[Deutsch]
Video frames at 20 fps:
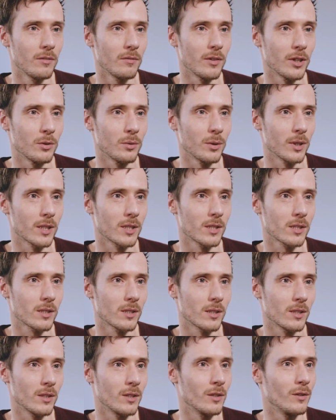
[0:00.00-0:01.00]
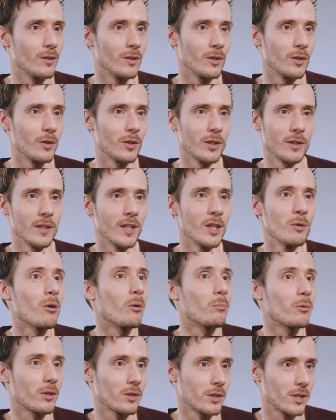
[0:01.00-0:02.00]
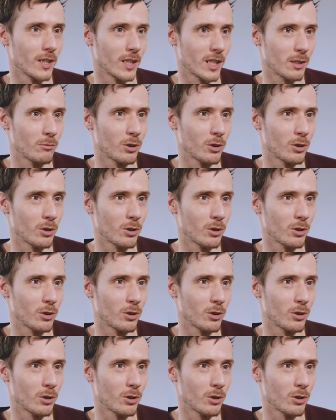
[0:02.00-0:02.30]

wenn du jetzt ein, ein Hip-Hop-Konzert